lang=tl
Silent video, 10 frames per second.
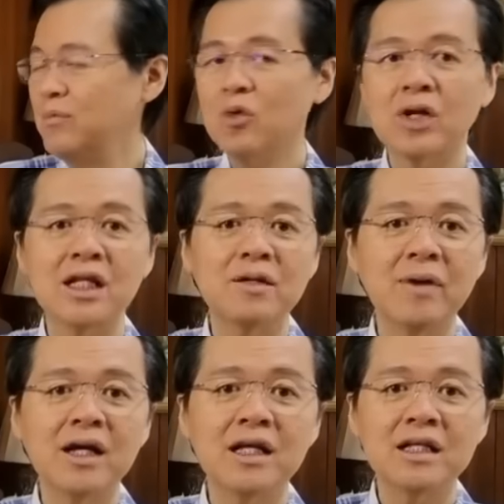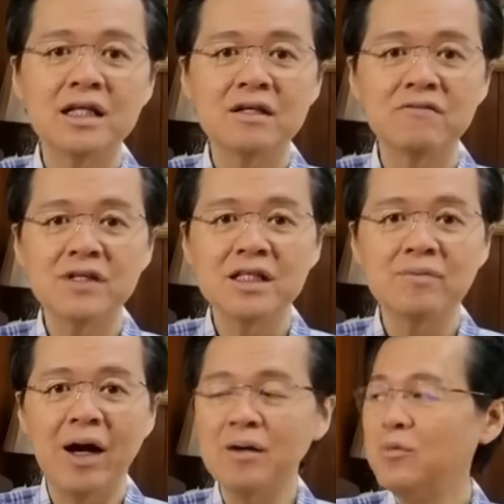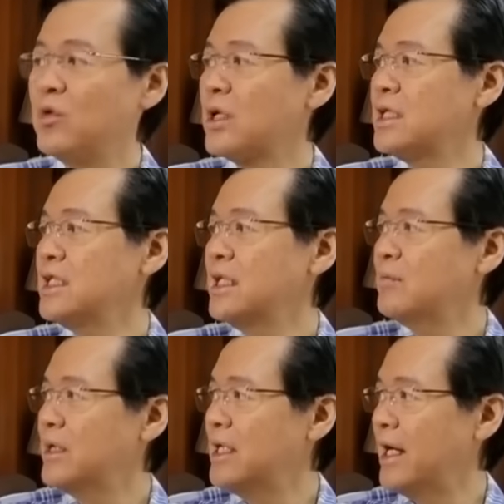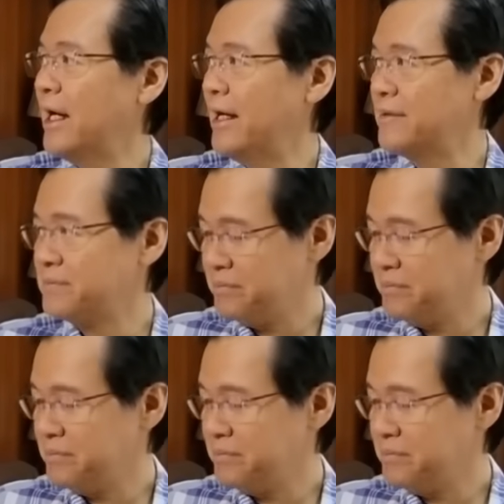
Mura naman green leafy, di ba? Mura din naman ang, uh,